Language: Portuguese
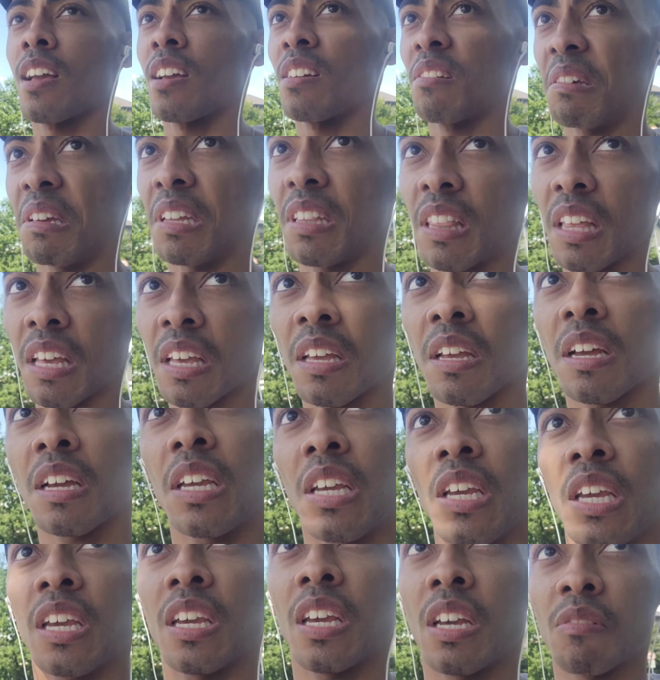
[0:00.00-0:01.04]
que tem
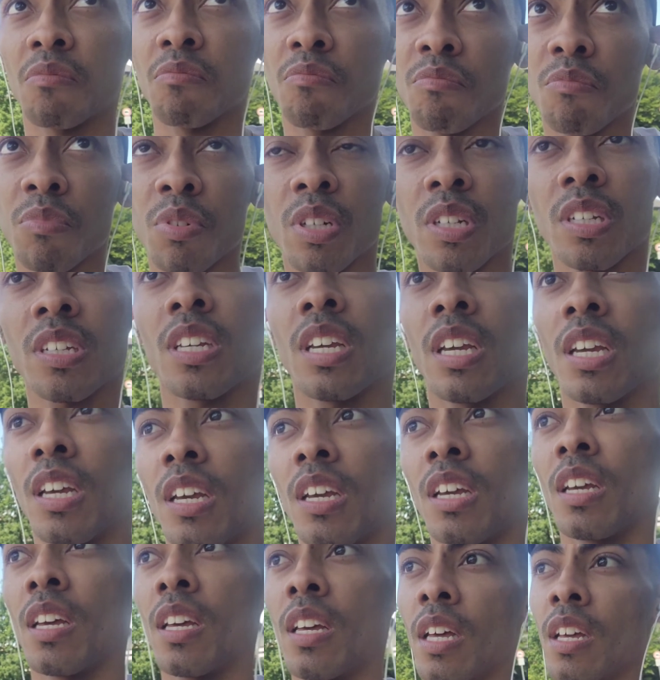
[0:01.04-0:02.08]
aqui,
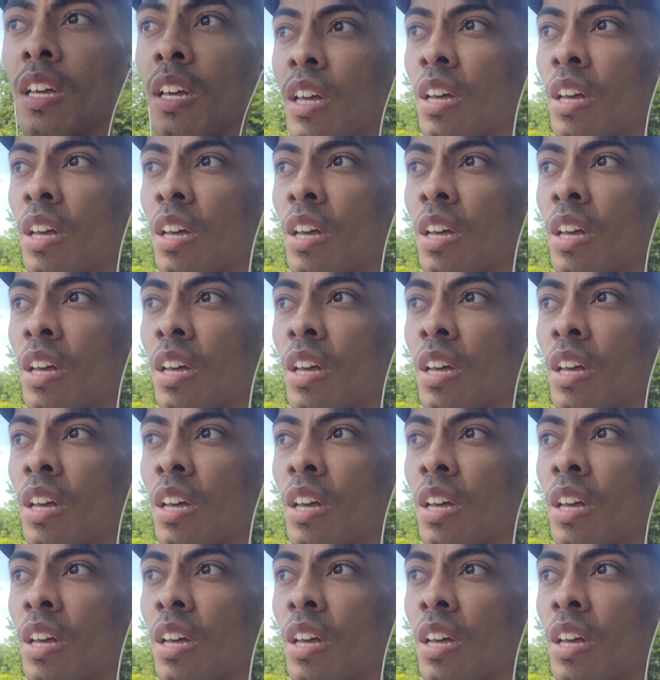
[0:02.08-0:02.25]
porque